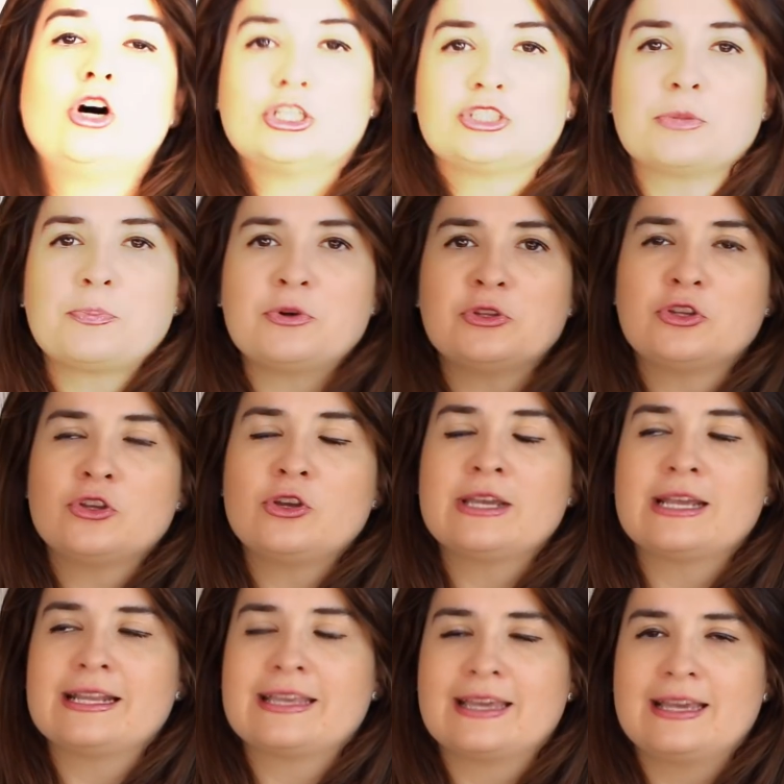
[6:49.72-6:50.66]
Otro punto
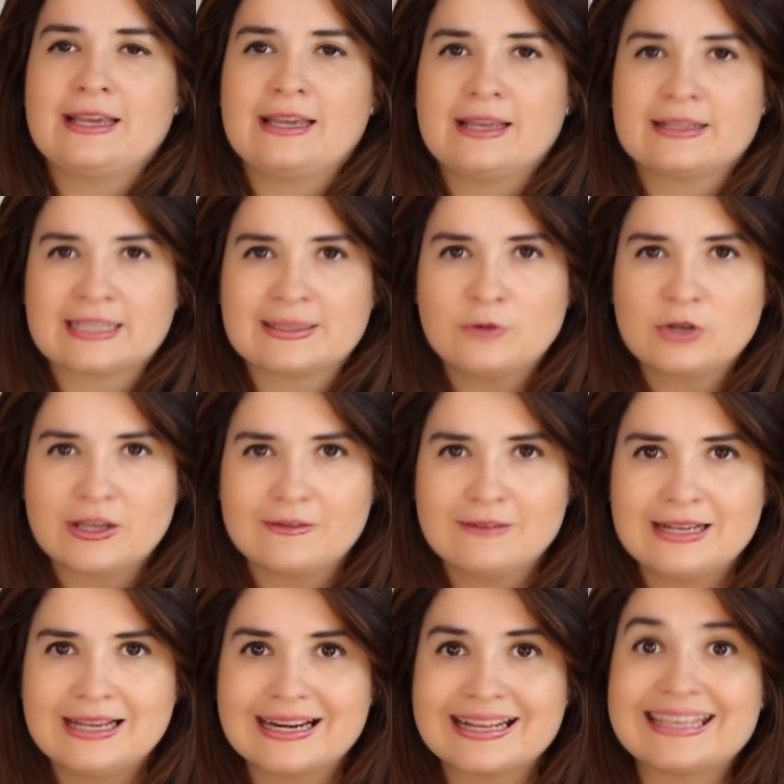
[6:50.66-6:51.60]
en el que tenemos que
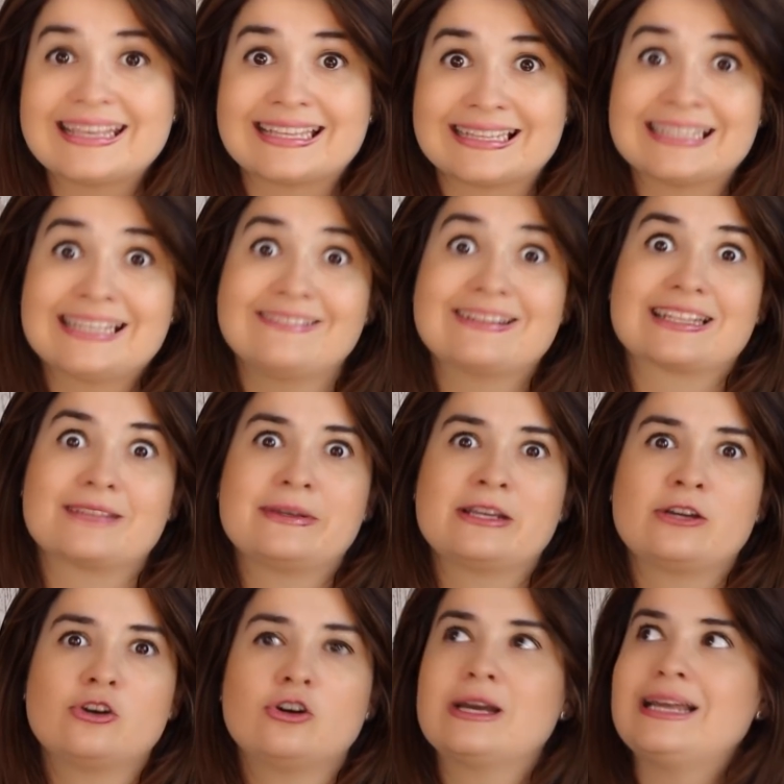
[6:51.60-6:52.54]
hablar y que tiene que ver
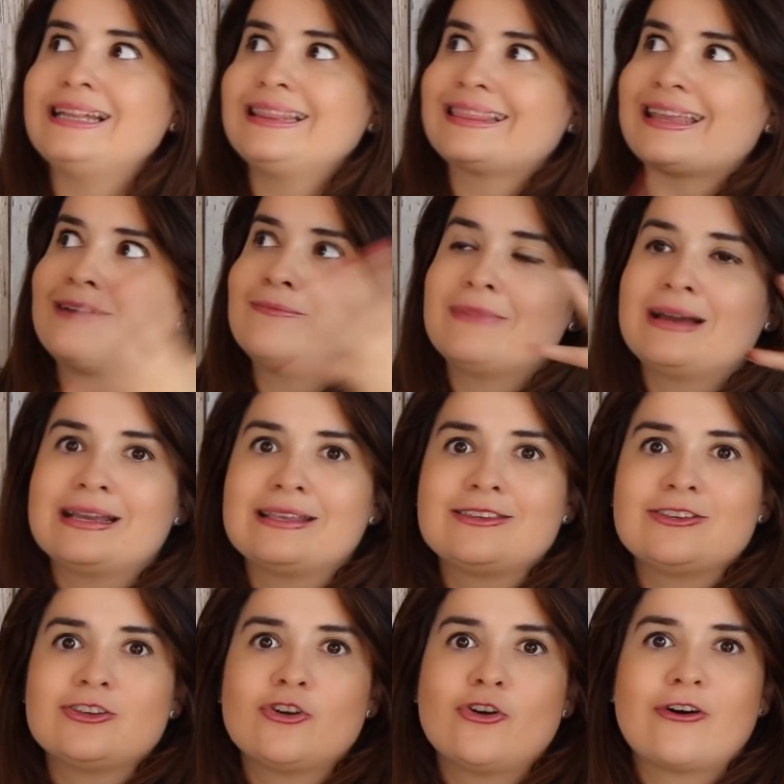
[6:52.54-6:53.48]
también con el
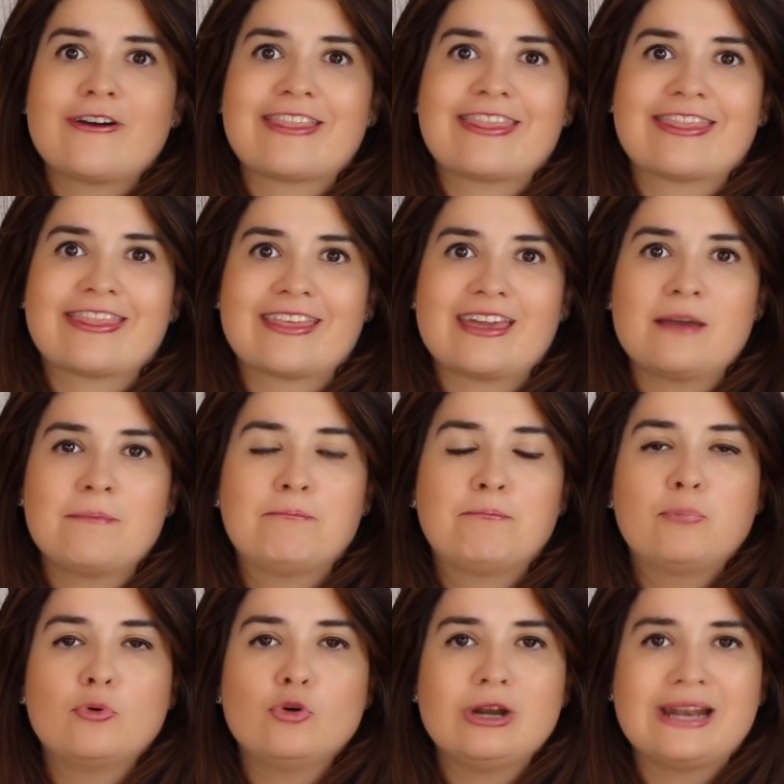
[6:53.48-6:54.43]
tamaño de
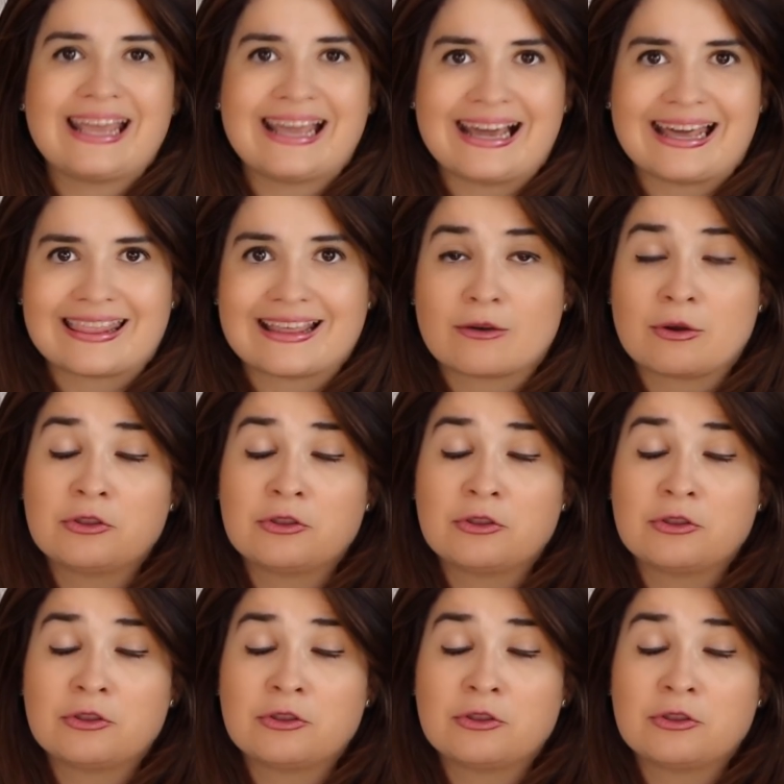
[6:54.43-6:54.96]
pulgada.